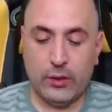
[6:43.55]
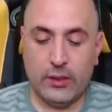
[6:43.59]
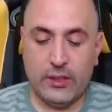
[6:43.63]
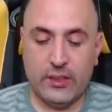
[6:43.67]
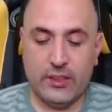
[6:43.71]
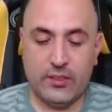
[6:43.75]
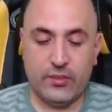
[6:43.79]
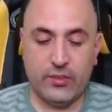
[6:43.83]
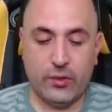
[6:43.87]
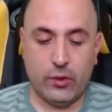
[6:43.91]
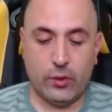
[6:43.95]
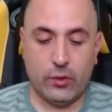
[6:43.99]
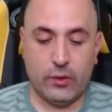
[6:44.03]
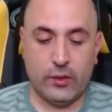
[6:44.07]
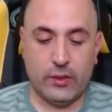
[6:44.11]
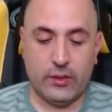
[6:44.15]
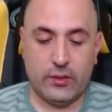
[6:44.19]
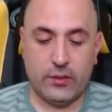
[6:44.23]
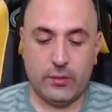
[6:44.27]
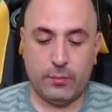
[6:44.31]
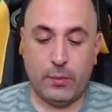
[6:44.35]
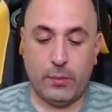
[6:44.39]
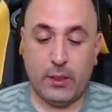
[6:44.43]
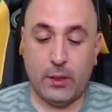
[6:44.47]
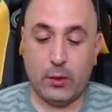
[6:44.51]
2-0
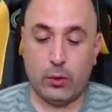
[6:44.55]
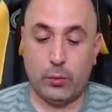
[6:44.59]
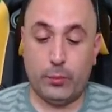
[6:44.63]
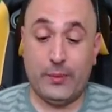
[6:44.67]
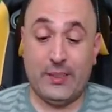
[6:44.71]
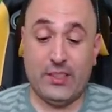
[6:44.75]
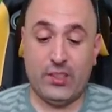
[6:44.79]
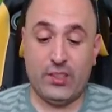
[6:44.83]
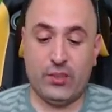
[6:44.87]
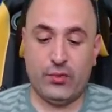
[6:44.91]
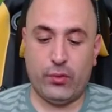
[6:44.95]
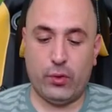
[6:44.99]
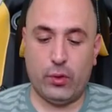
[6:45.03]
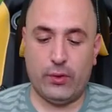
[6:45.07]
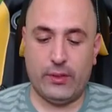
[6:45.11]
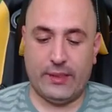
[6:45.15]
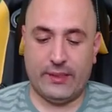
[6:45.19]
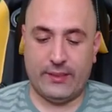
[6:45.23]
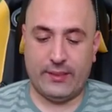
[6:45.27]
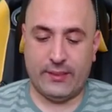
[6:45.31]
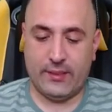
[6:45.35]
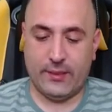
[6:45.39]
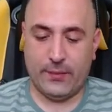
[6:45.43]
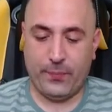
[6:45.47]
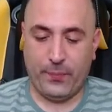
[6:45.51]
öndeyiz. Pardon 1-0
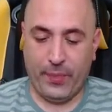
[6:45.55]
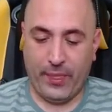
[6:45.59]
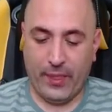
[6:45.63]
öndeyiz.